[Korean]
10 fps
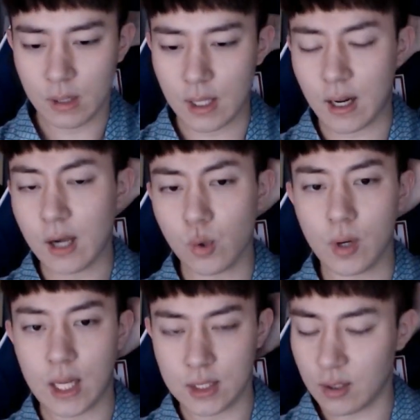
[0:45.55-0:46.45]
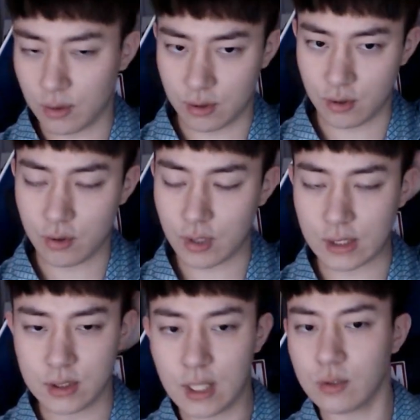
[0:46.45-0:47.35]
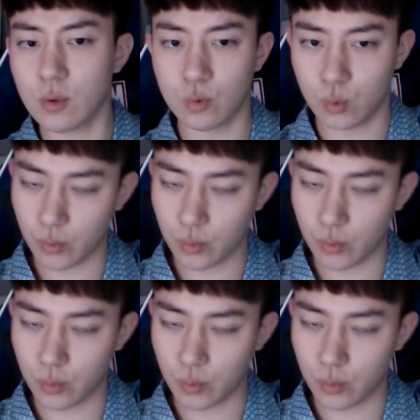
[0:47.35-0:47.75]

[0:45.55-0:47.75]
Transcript: 나랑 학교를 같이 다녔어. 같은 학년으로.